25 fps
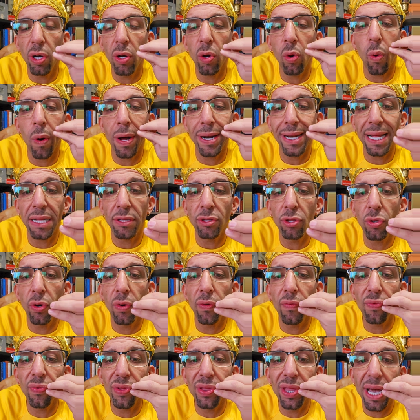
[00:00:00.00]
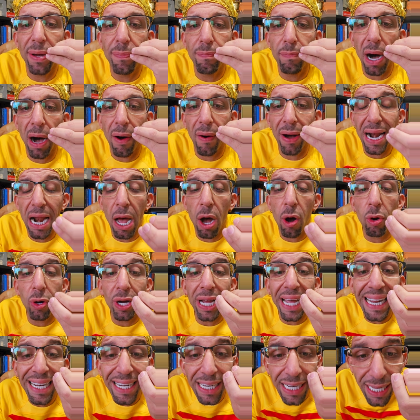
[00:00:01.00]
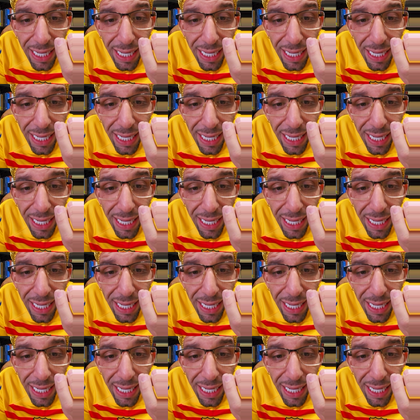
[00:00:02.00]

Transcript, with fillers: el cuanardo desbavalado. que en